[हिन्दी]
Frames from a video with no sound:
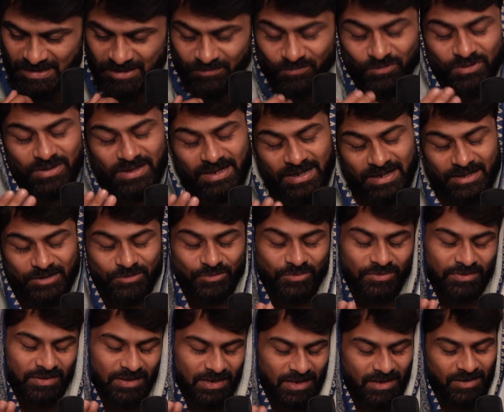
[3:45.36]
अब वो लाए तो
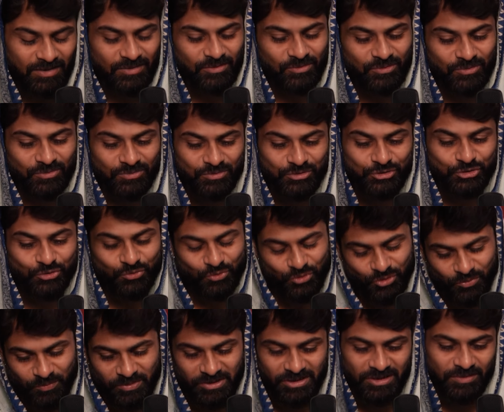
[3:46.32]
क्या करूं
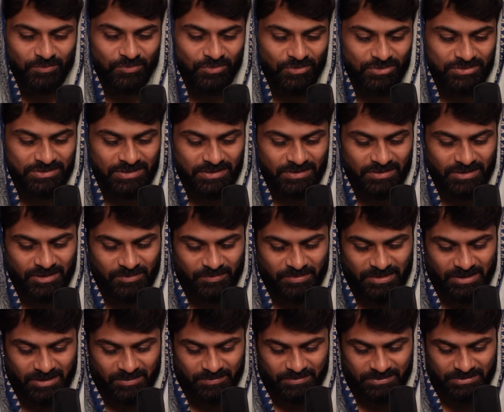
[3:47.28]
झूठ भी नहीं बोल सकती
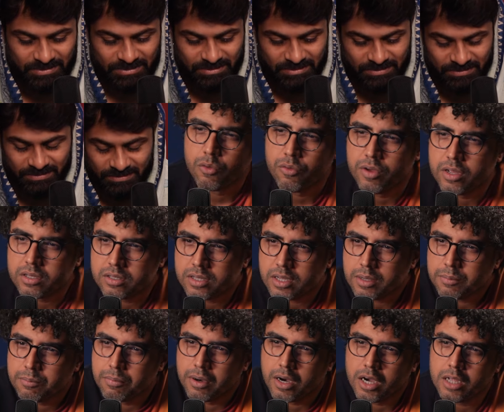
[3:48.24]
मैं आपसे वैसे
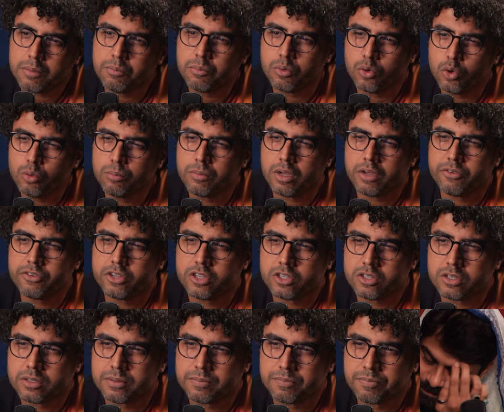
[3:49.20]
एक बात भूलू मैं
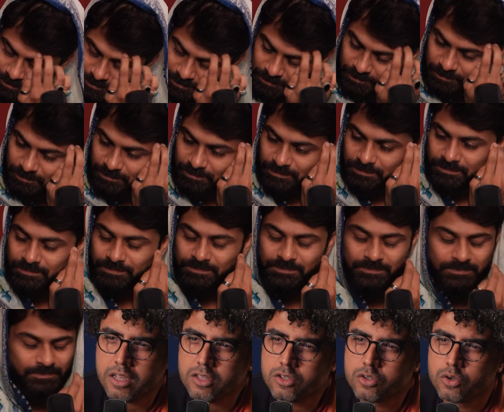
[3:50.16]
विश
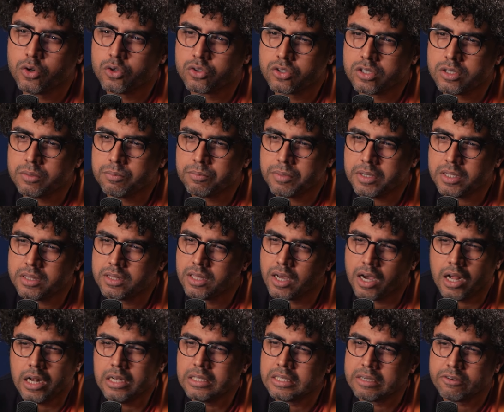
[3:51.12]
इस हुसन पे
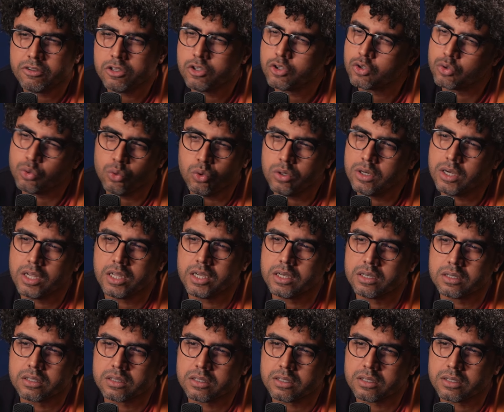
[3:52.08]
दाल चावल सूट नहीं
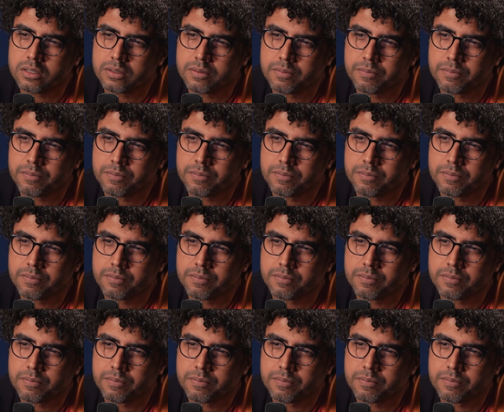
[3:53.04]
करते